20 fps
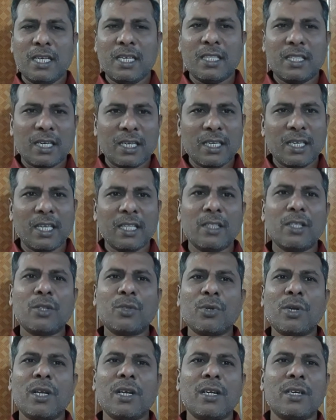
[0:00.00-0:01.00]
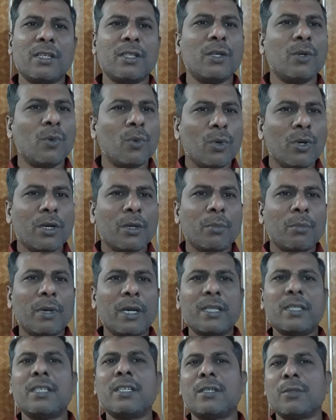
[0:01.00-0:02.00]
இதில் எந்த தொழிலன்றது உங்களோட
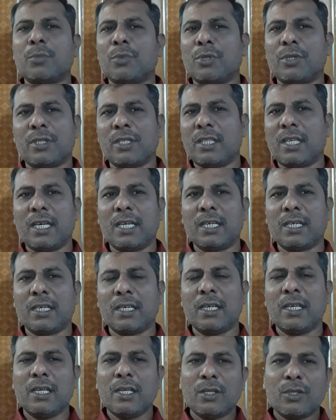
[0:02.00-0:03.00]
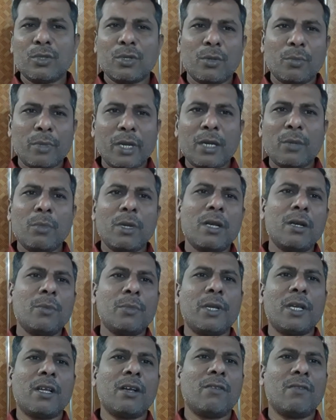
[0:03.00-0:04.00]
பட்ஜெட்டை பொறுத்து தான் இருக்குது ஸோ
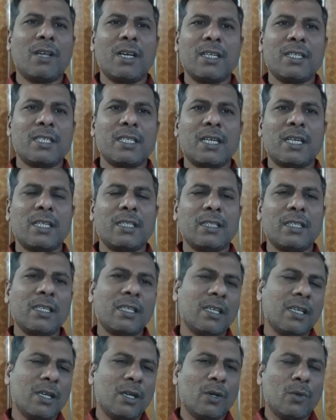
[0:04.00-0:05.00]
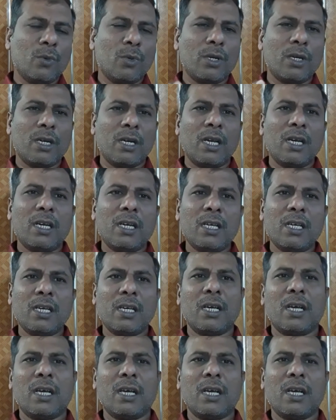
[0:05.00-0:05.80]
மேன்மேலும் நீங்கள் வளர்ச்சி அடைந்து ஒரு நல்ல